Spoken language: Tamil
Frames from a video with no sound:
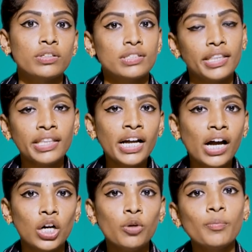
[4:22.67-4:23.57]
ஒரு
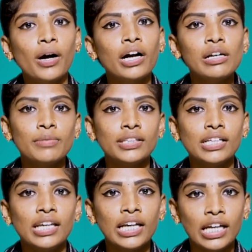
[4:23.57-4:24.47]
சந்தேகங்களும் மக்கள்
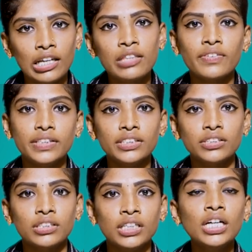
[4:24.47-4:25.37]
மத்தியில எழுந்து
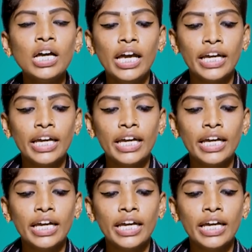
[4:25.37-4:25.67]
வந்துட்டு இருக்கு